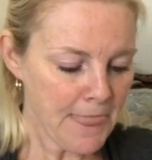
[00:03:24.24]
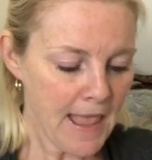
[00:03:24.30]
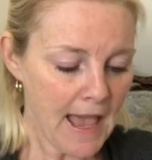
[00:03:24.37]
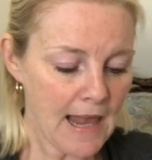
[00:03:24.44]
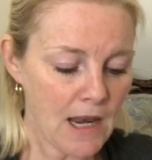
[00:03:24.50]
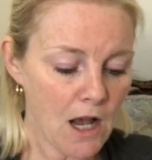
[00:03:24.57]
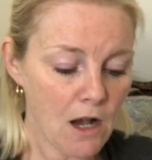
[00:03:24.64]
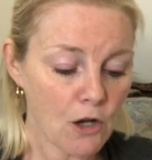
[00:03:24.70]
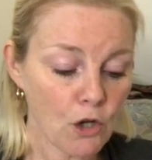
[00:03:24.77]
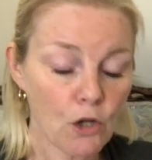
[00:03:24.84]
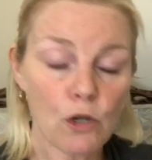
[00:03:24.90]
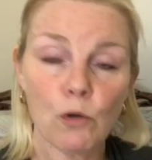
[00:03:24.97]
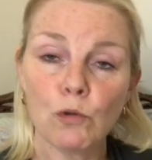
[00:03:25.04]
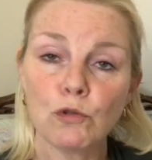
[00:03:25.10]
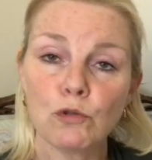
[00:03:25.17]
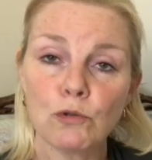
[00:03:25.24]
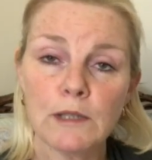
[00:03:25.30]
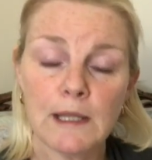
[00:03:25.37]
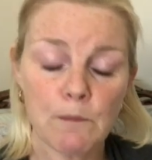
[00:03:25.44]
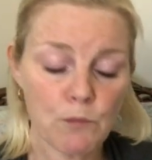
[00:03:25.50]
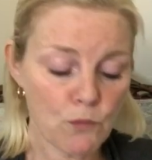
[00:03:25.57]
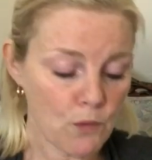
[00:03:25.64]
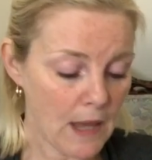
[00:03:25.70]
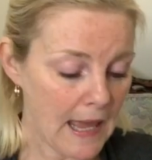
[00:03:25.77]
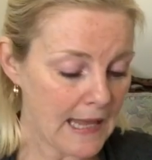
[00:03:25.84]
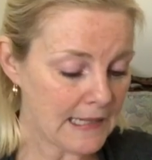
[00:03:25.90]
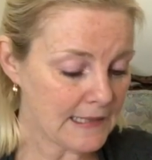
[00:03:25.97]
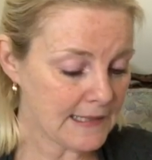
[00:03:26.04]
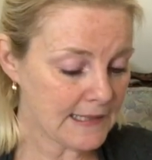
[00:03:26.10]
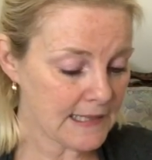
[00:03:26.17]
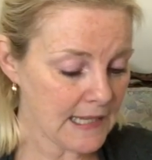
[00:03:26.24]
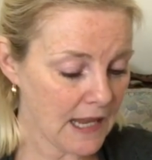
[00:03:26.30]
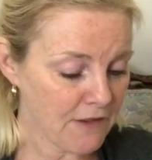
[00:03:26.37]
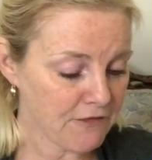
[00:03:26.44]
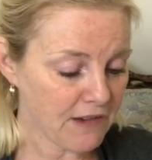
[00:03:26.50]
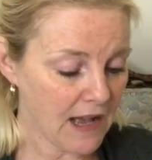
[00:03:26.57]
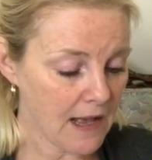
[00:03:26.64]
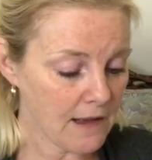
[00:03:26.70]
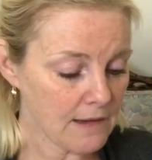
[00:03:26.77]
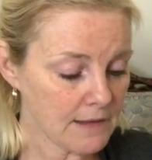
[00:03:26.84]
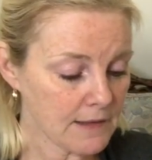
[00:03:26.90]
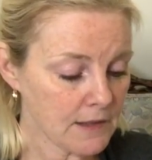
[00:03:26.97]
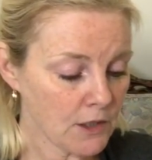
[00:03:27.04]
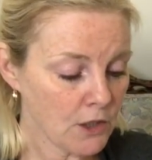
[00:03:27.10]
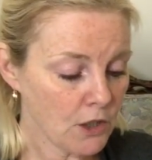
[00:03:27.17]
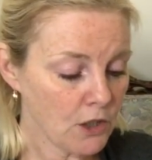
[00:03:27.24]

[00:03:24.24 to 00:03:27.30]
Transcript: Alors, euh, au tout début, elle dit la phrase